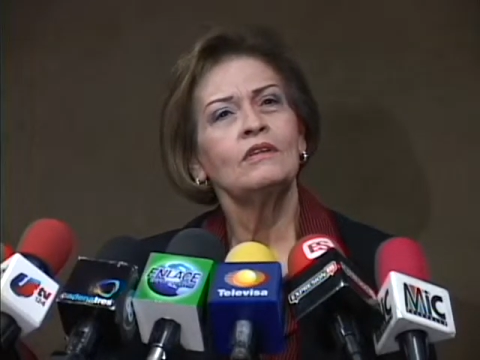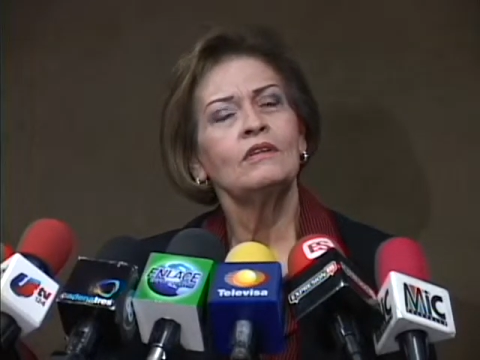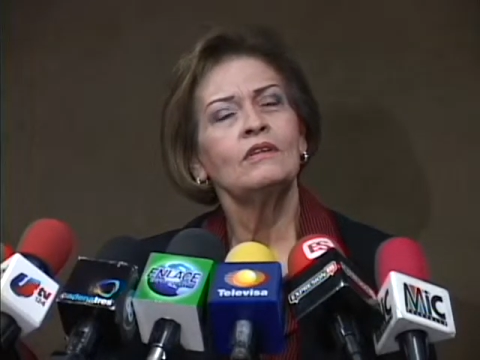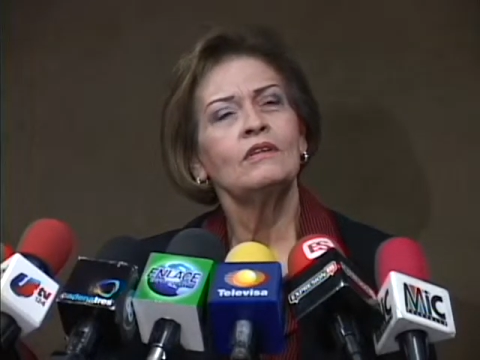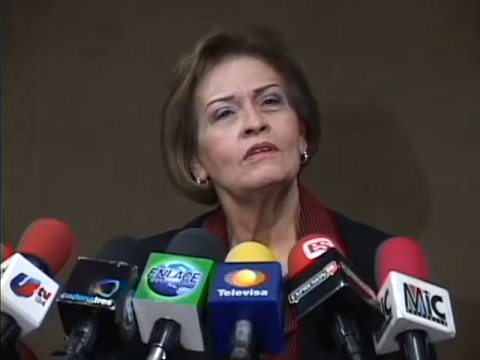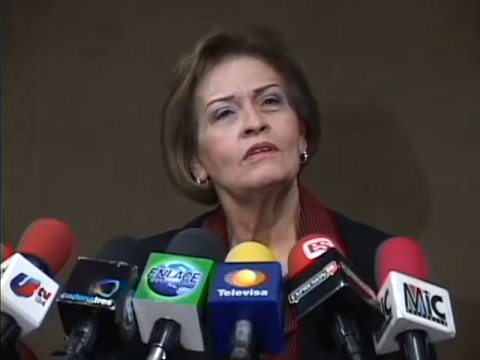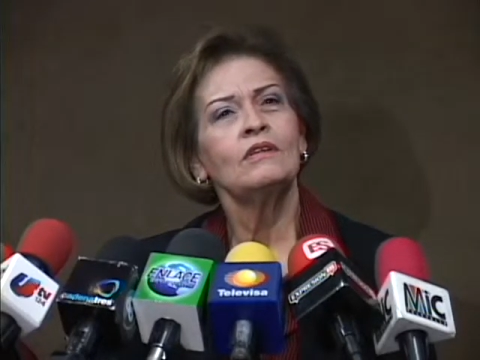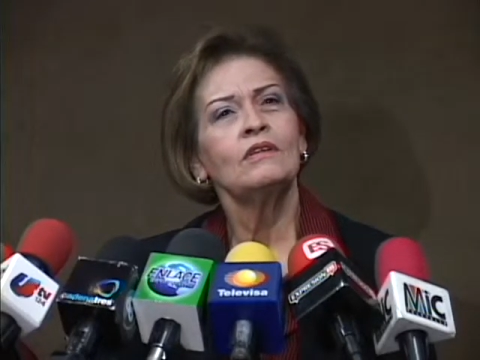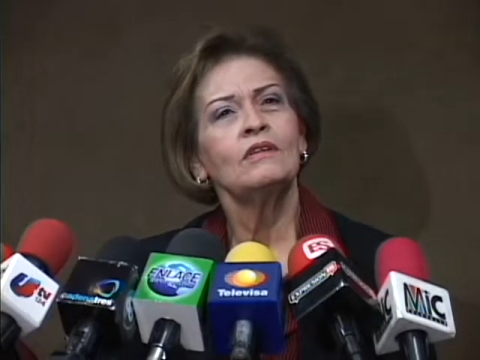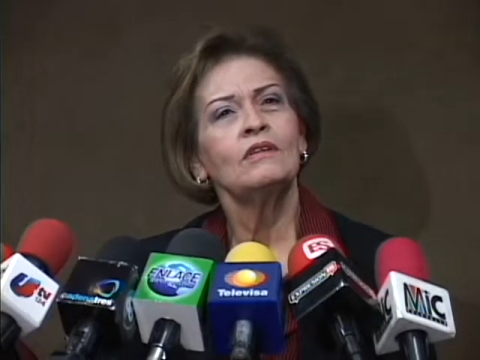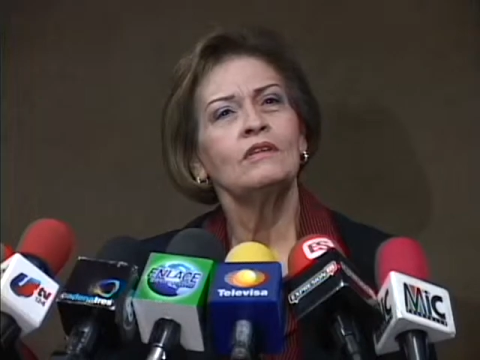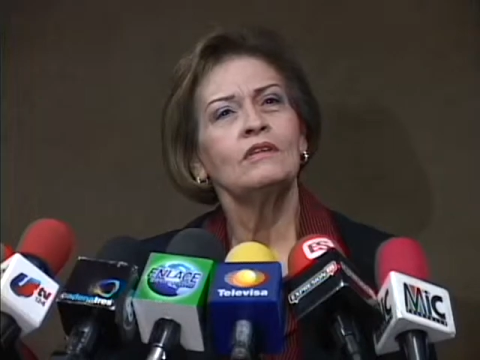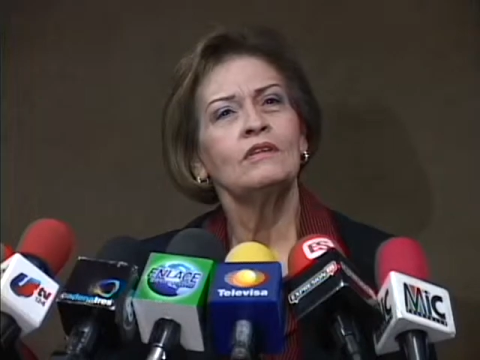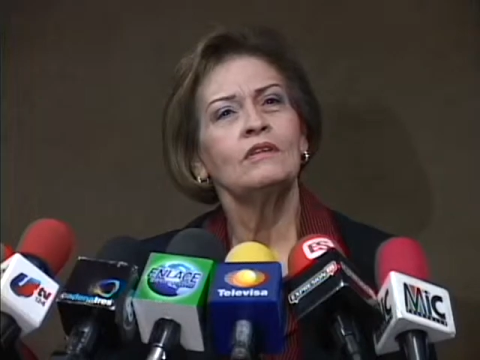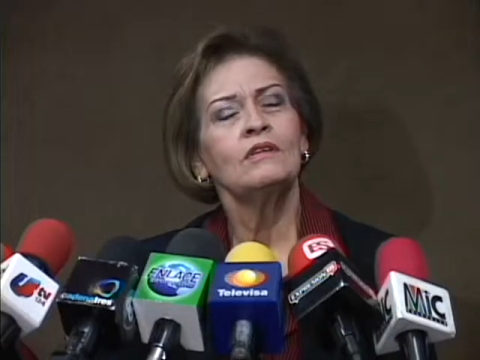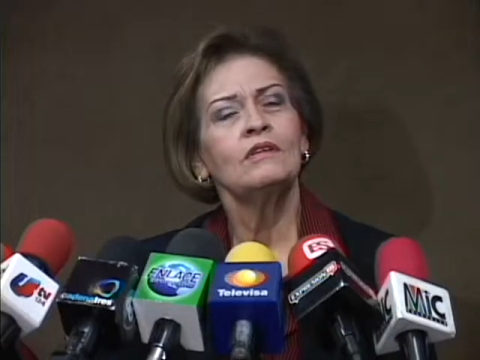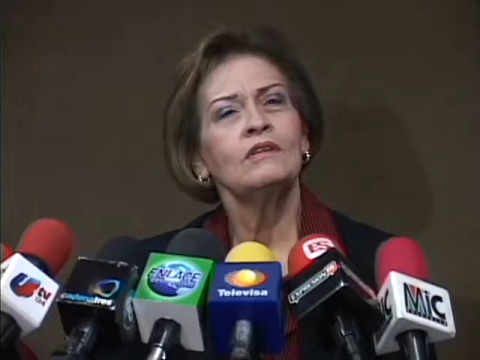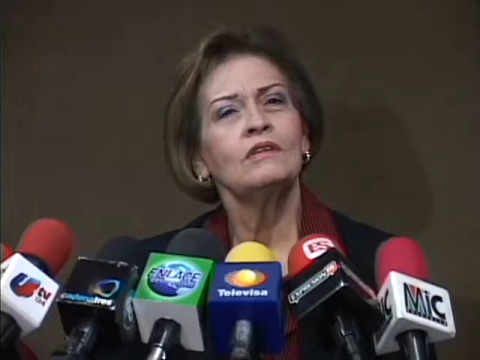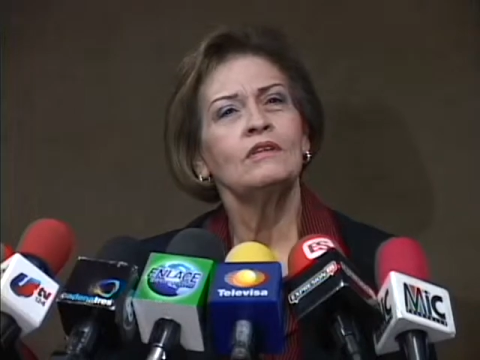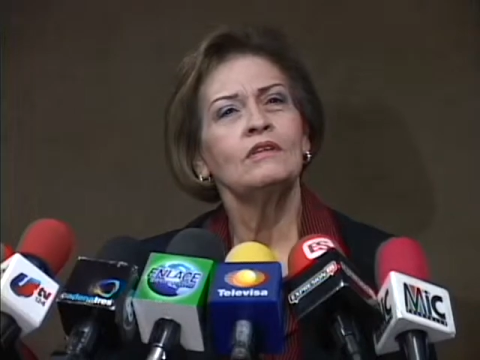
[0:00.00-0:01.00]
estar de ahí
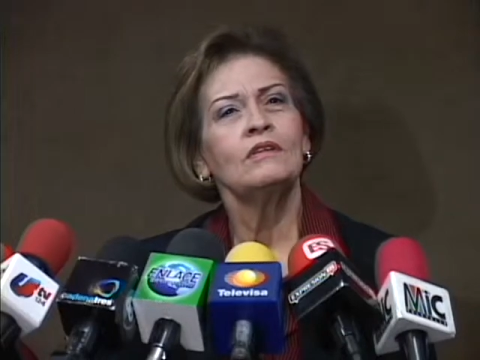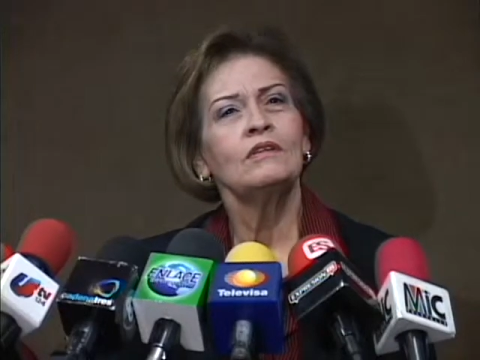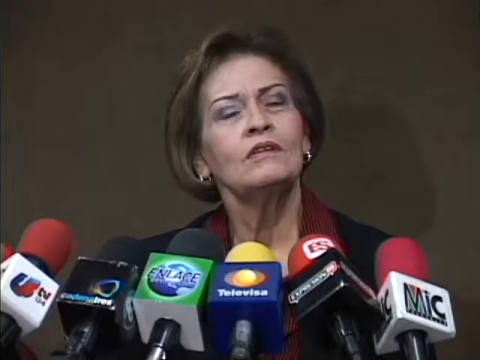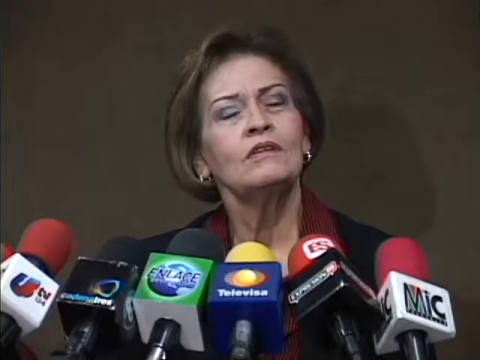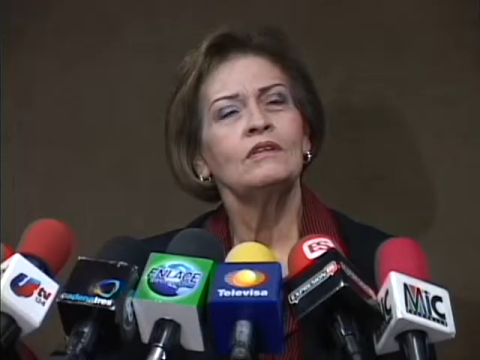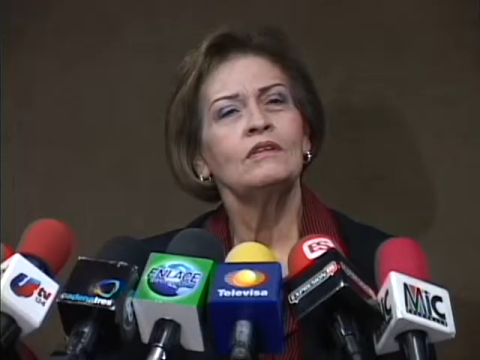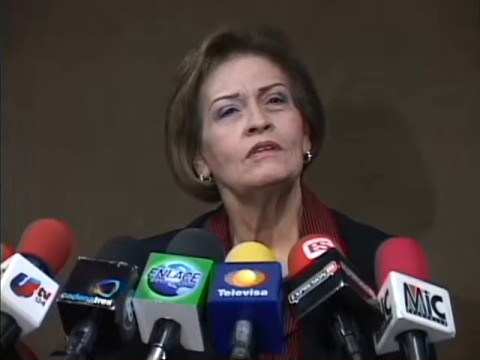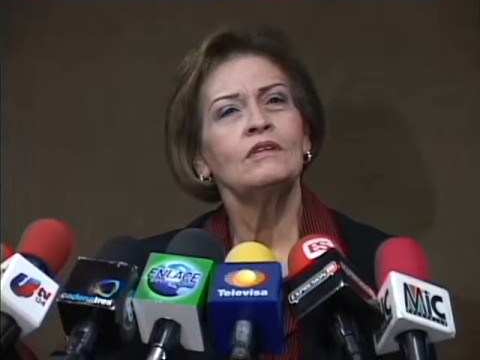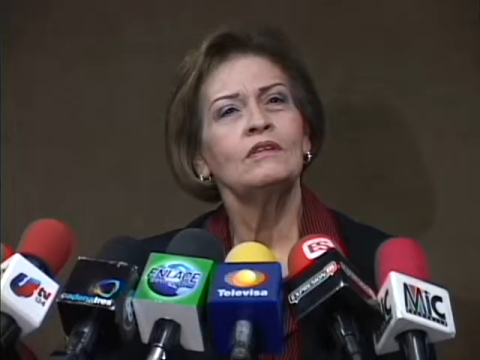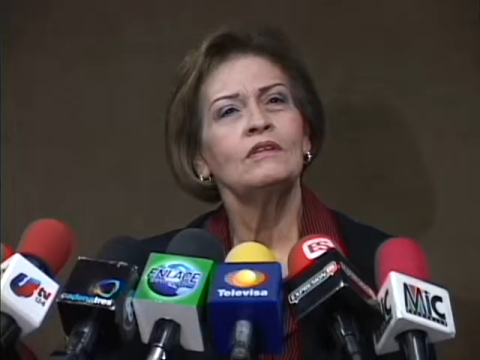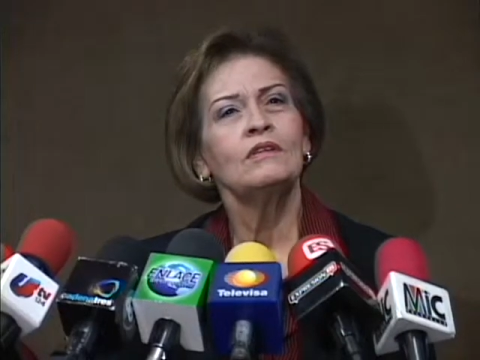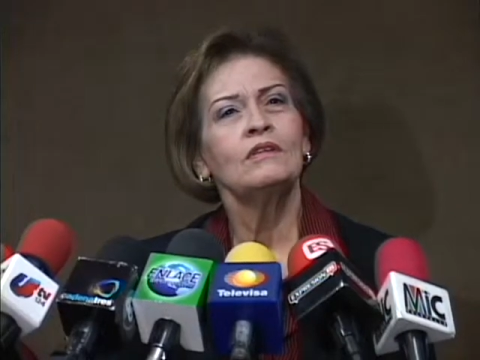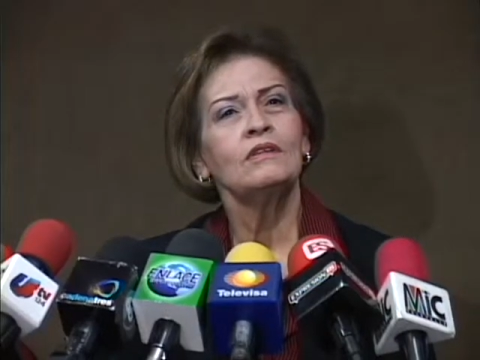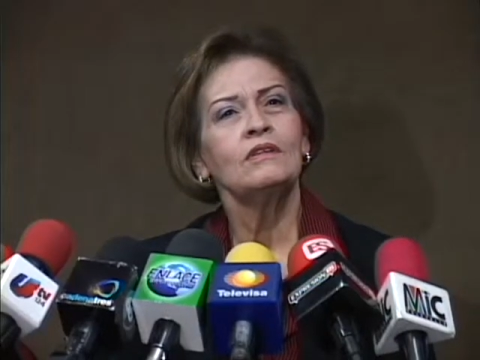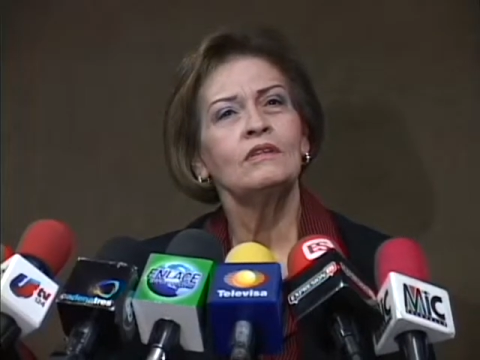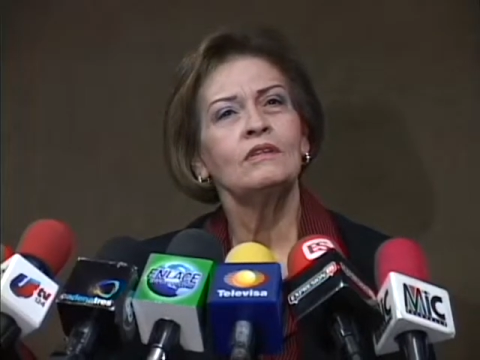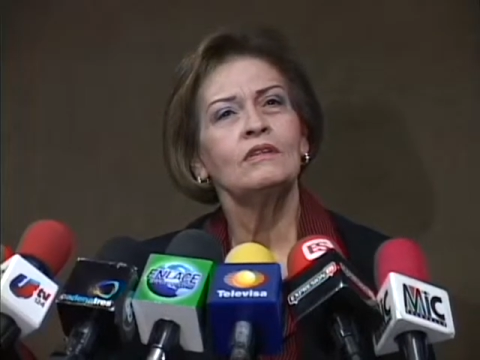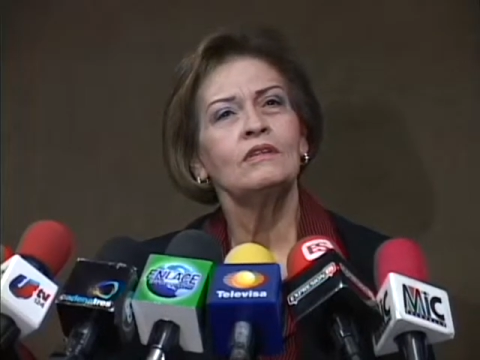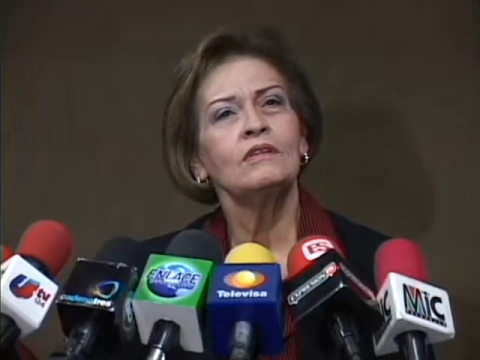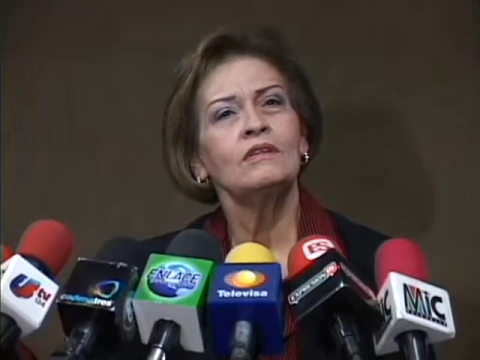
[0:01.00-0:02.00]
bien seguros en
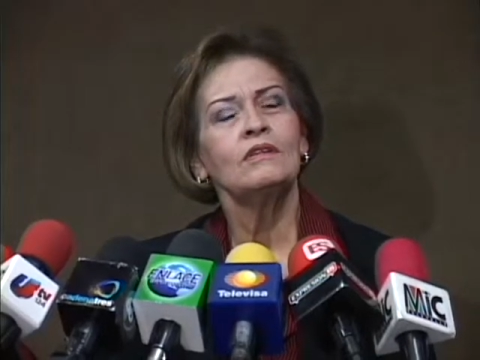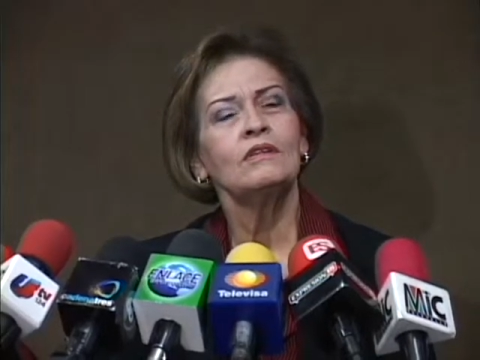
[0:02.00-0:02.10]
cuanto a